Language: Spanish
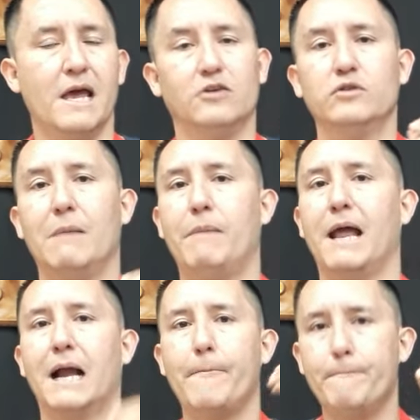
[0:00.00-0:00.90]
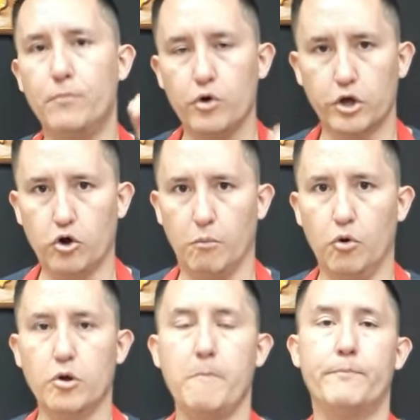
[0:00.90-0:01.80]
Es una plaga muy
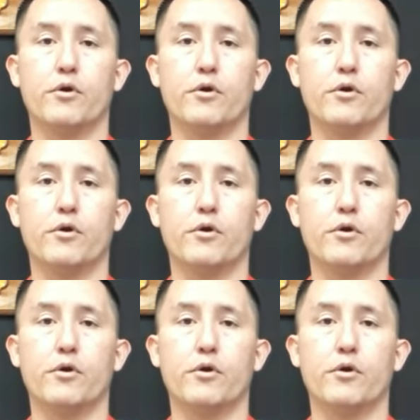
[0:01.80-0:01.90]
común,